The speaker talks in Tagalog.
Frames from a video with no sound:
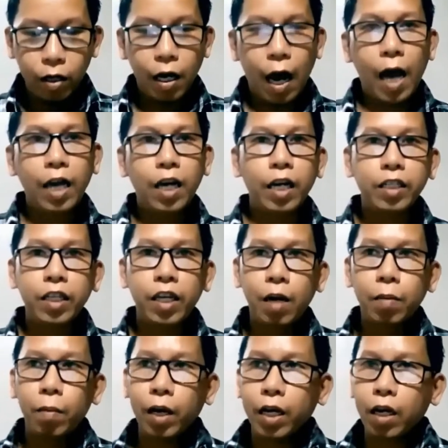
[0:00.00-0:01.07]
Na-highlight niya
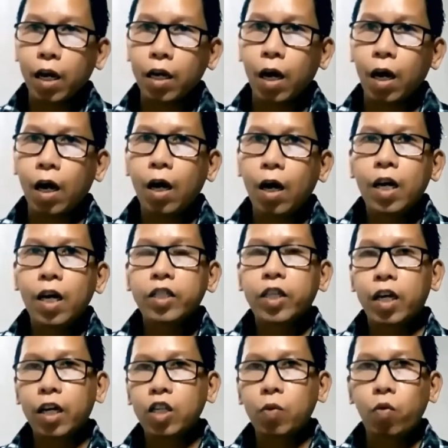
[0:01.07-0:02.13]
yan, maging uh, siya
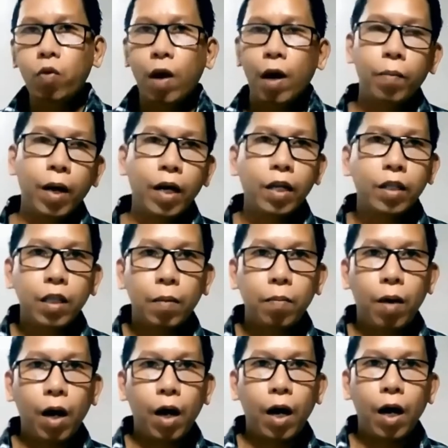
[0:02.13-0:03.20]
rin yung bumabanggit ng
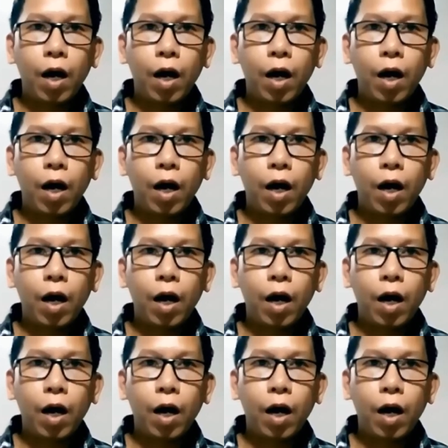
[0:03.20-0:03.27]
mga